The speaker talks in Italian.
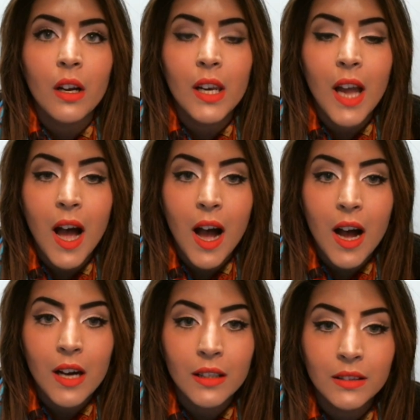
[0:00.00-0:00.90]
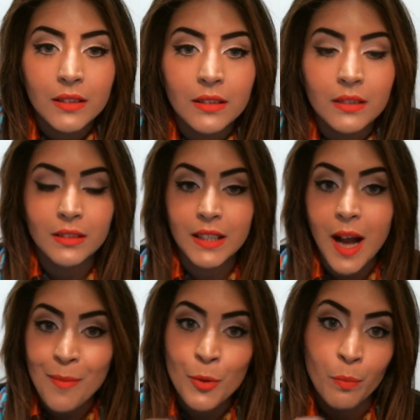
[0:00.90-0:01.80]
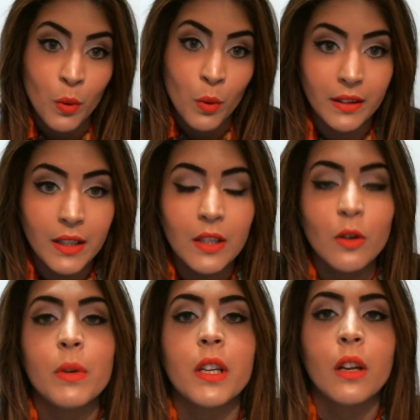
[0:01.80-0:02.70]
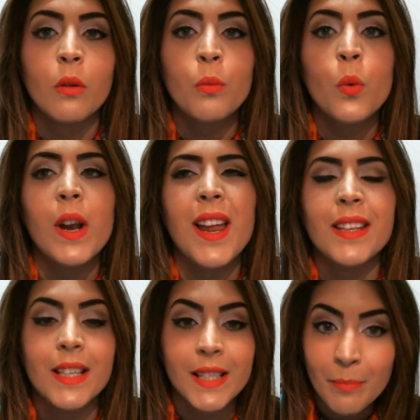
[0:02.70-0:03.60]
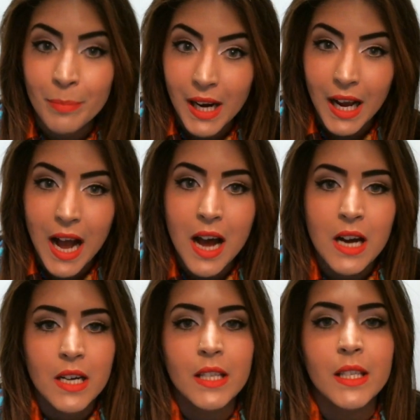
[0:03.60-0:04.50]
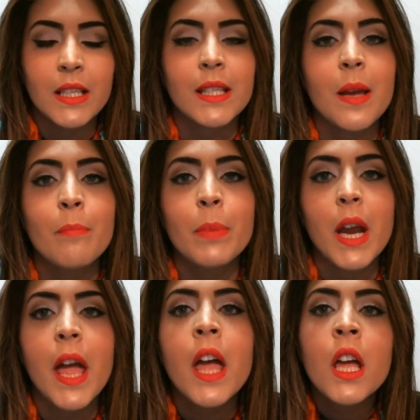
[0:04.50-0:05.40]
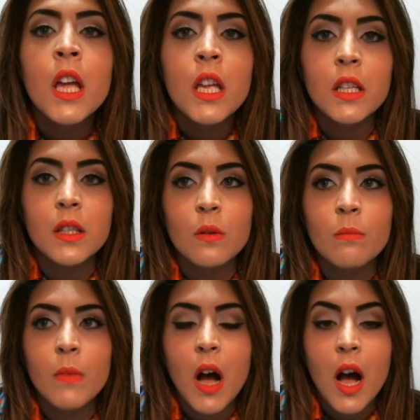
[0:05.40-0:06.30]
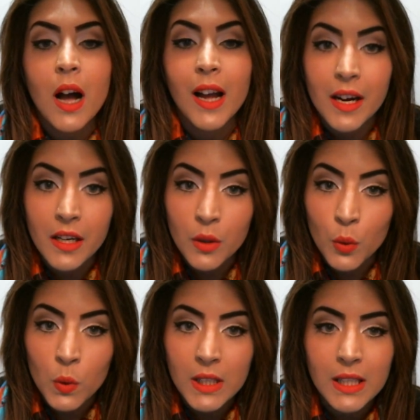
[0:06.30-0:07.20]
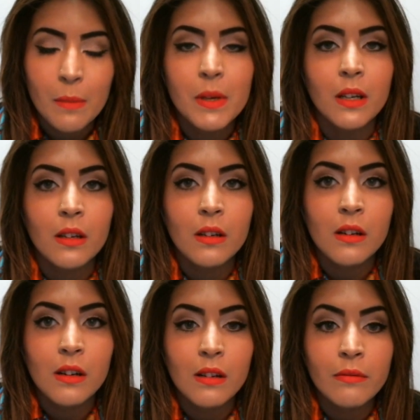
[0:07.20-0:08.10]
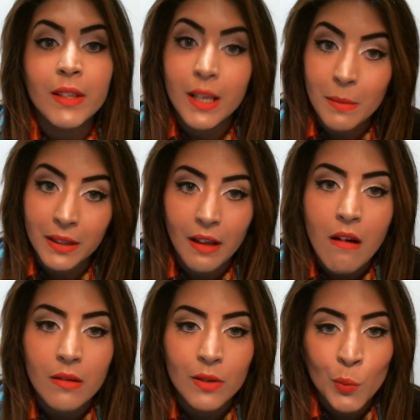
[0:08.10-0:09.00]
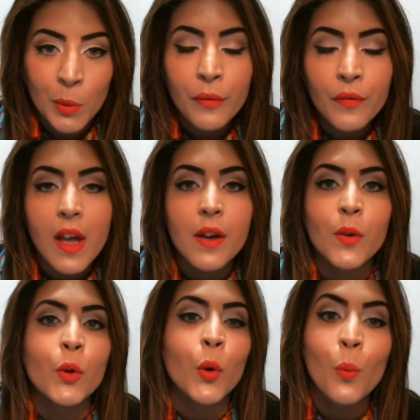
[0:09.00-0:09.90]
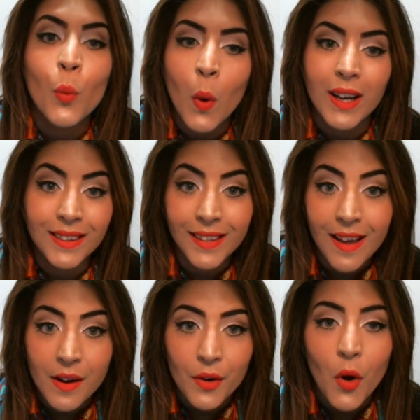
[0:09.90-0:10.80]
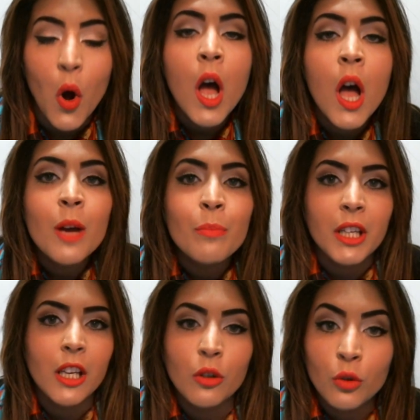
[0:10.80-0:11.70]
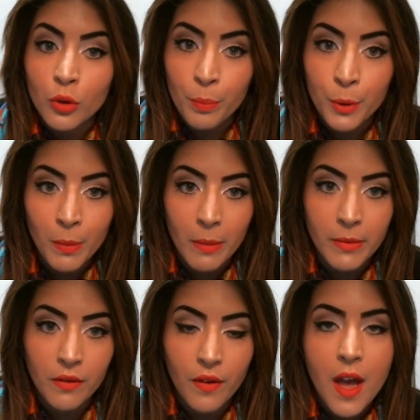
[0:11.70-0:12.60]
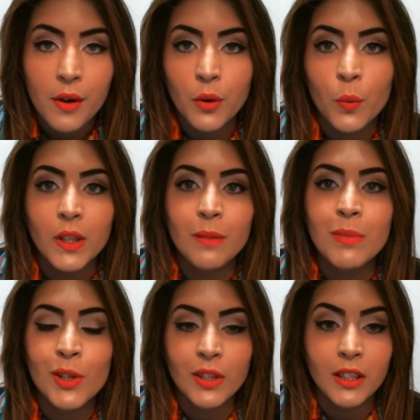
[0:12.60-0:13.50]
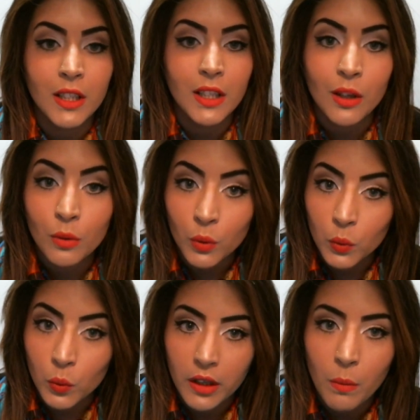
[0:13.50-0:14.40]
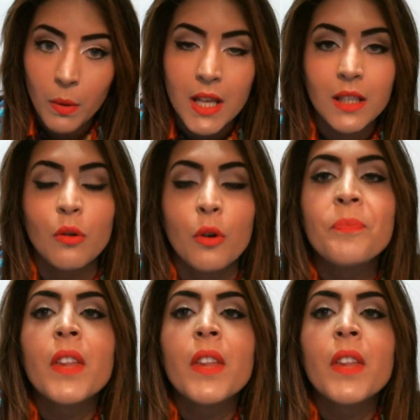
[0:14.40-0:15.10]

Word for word: la oh, cambio un pochettino perché comunque lei tiene sempre la carne, tiene sempre insomma carne rossa per oh, incrementare insomma il ferro, io comunque alterno perché io non ho problemi di ferro, quindi bisogna tenere in conto anche questo.